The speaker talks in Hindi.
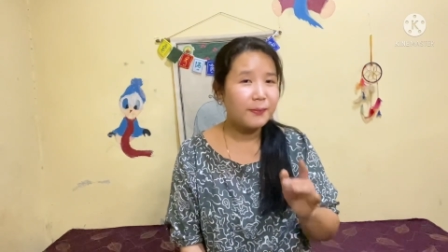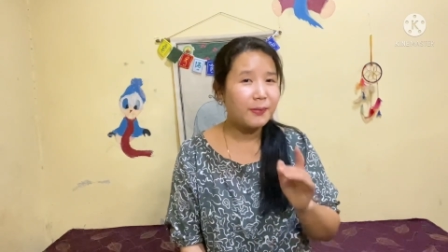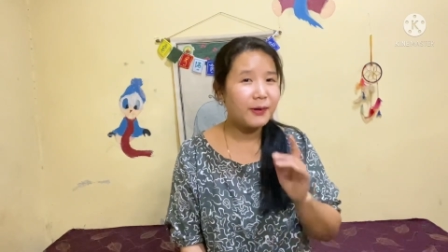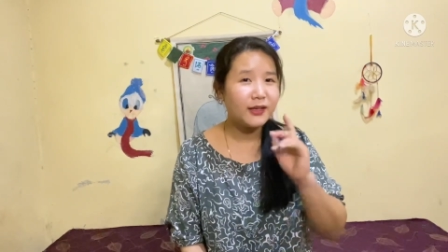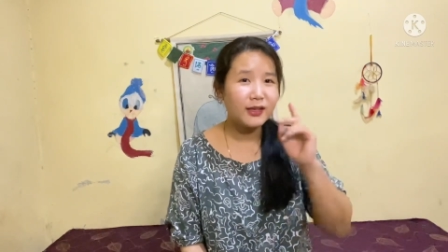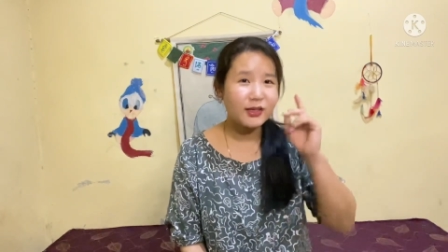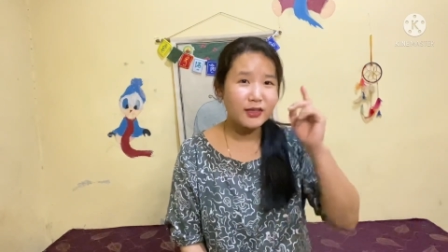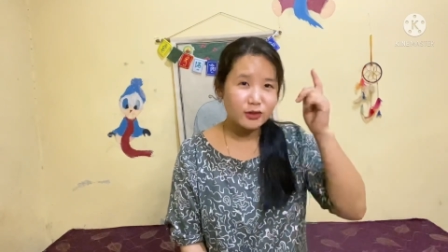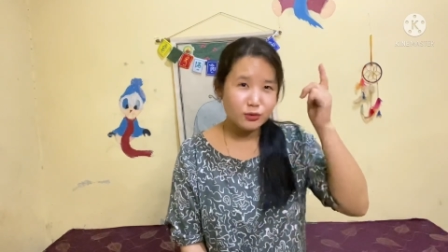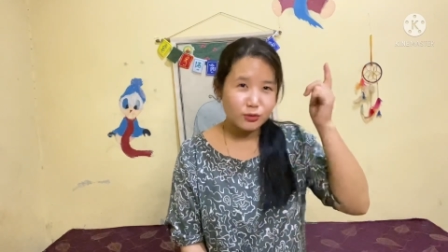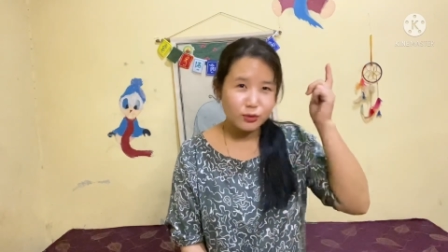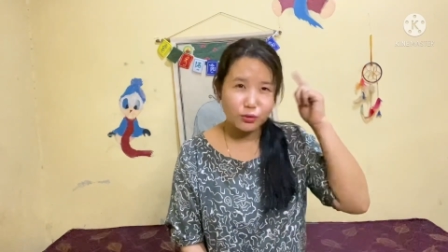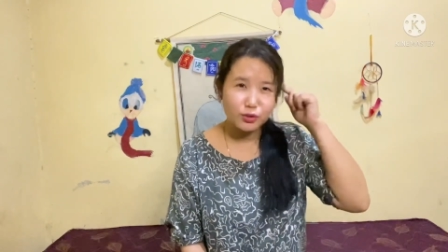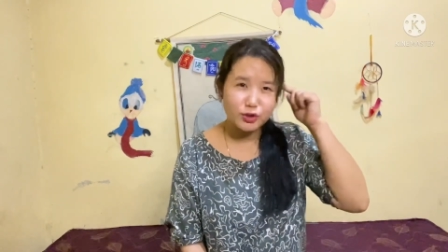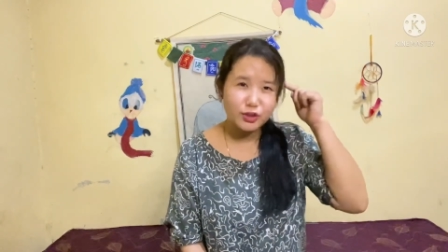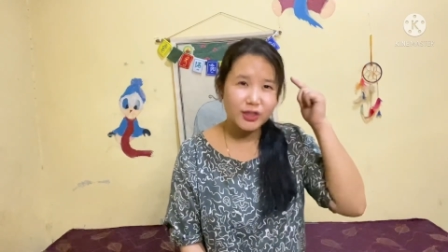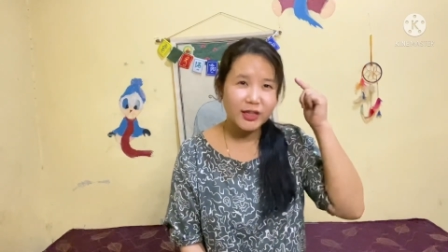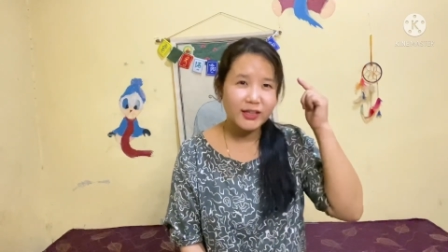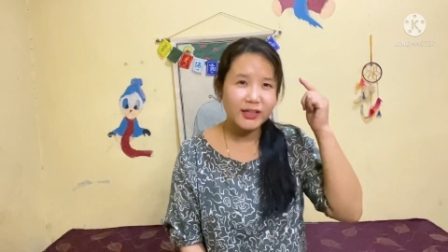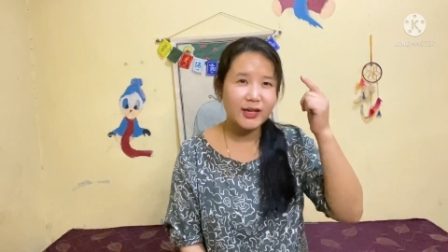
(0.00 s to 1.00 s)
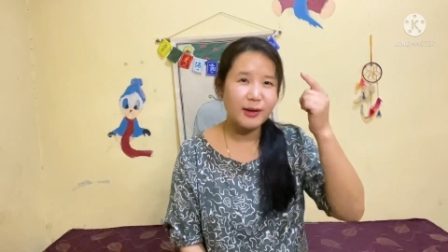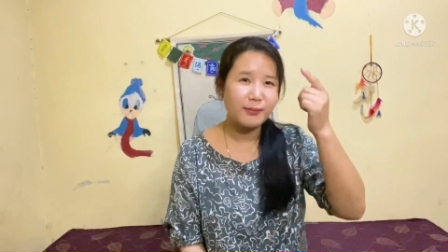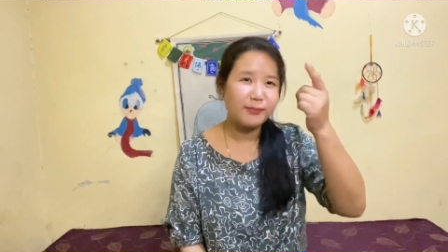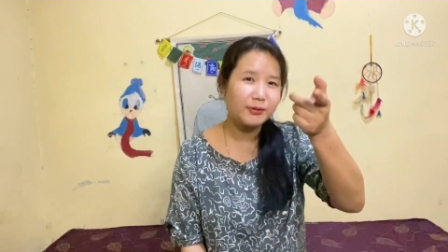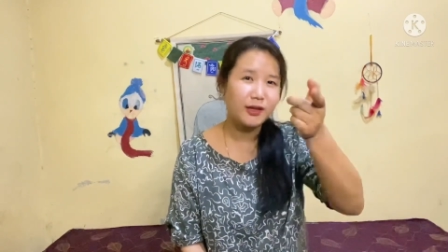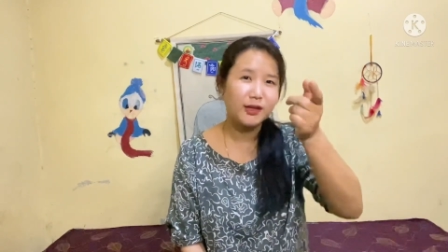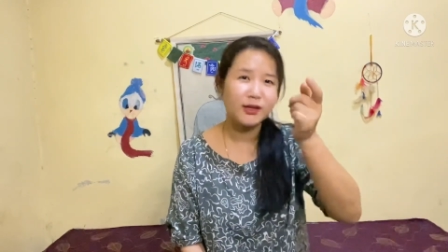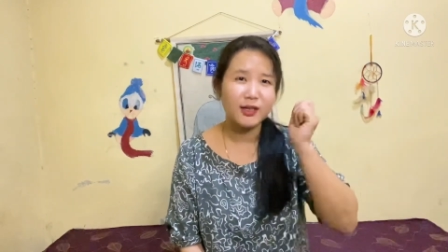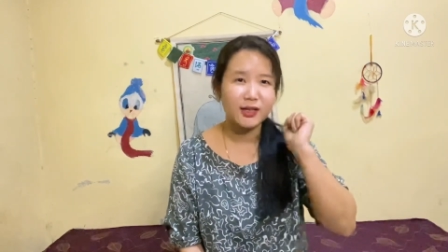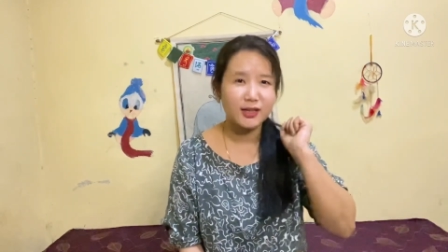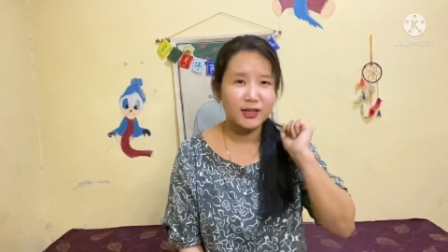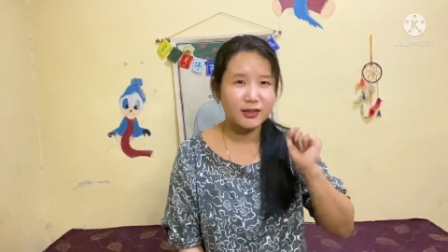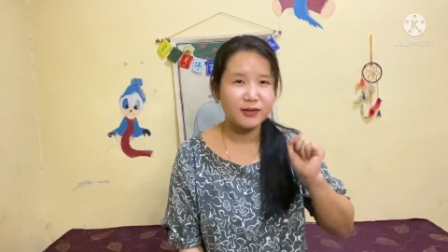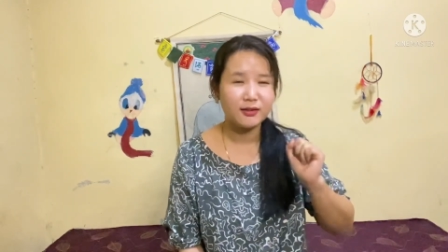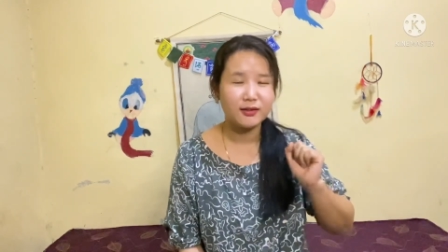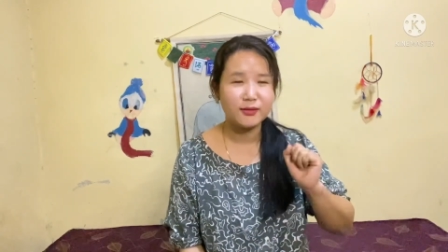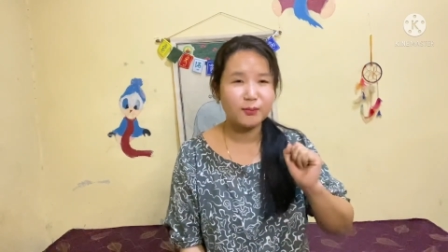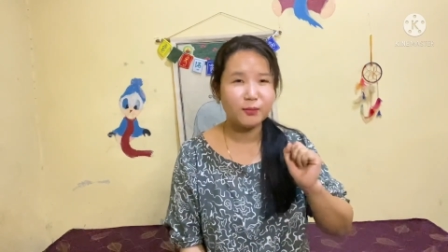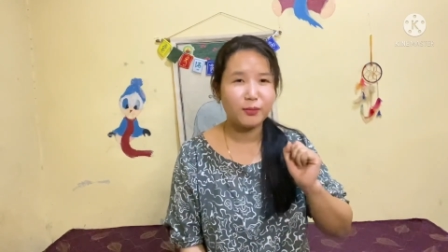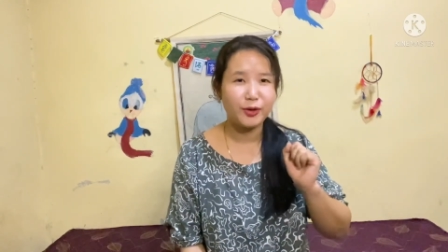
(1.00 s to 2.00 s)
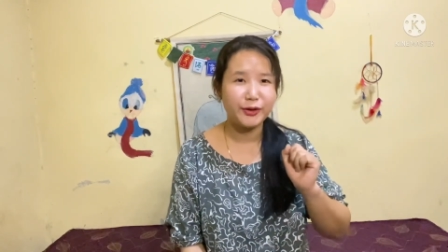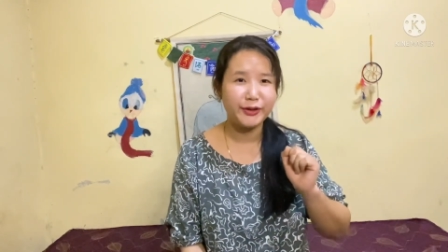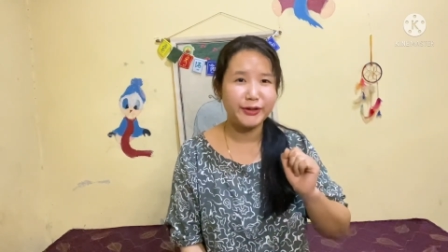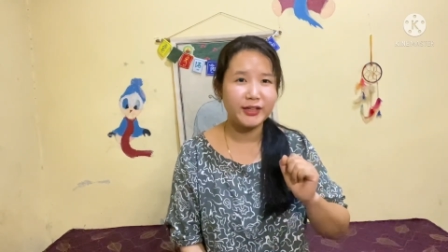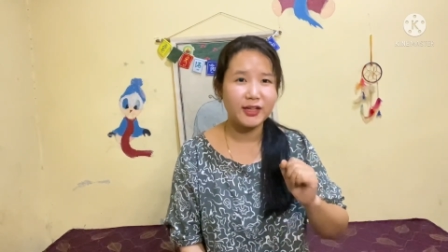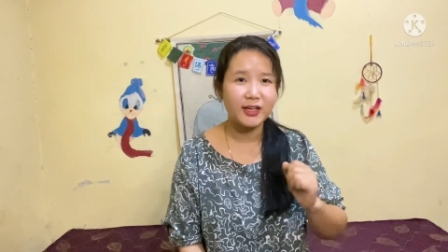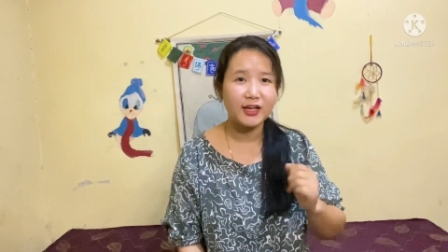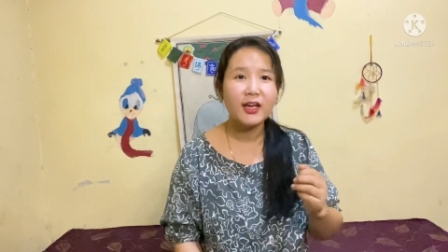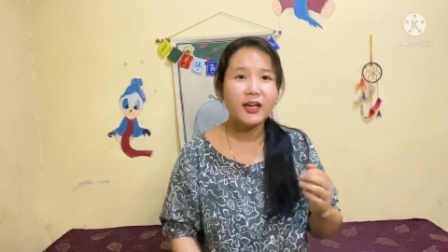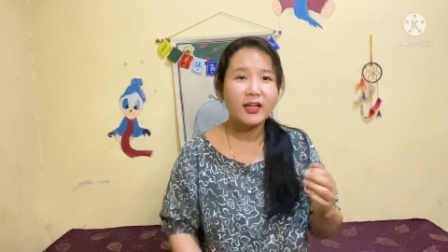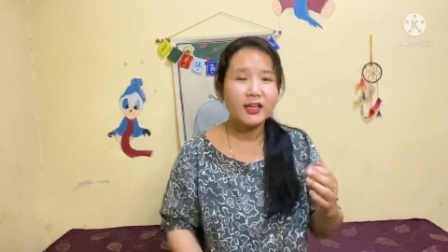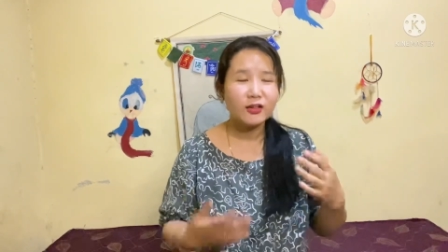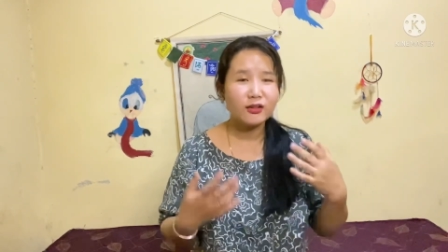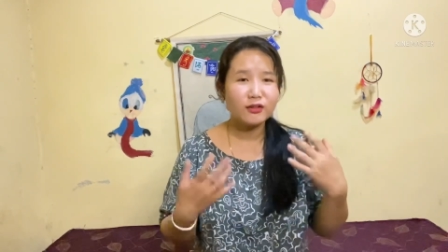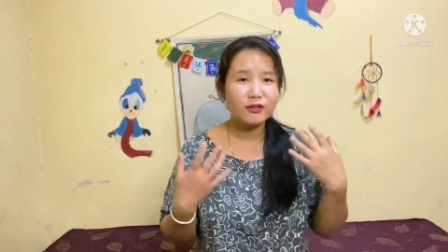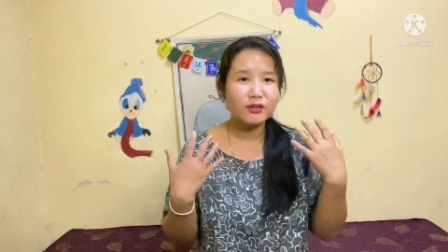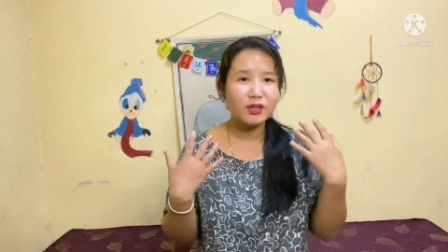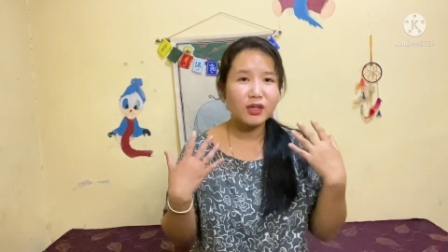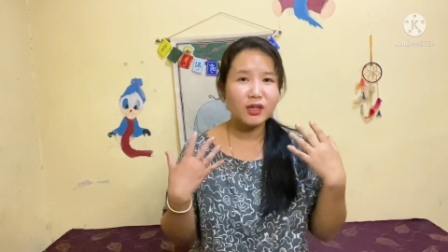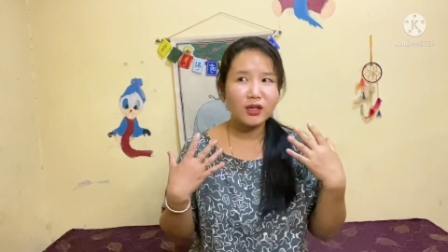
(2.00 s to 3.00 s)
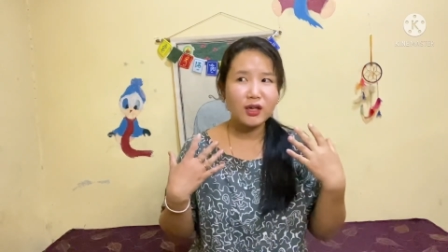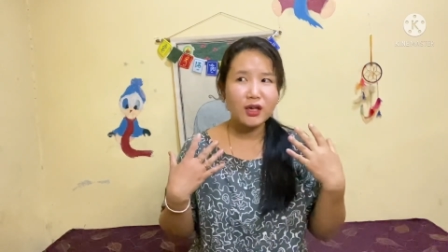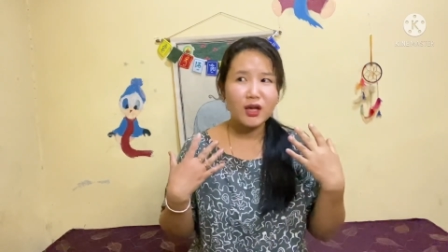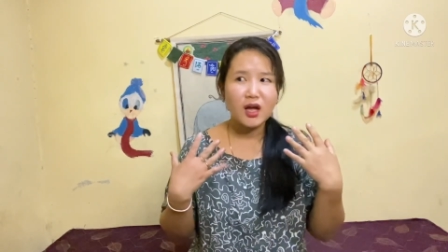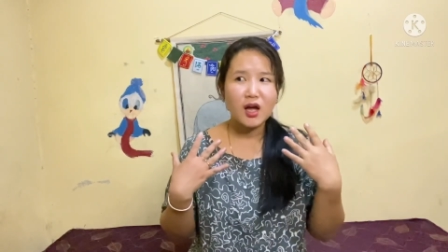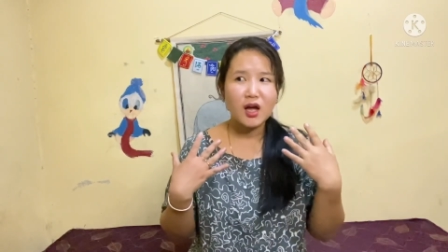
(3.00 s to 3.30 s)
पर ये सोचना ही आपका गलत पॉइंट है क्योंकि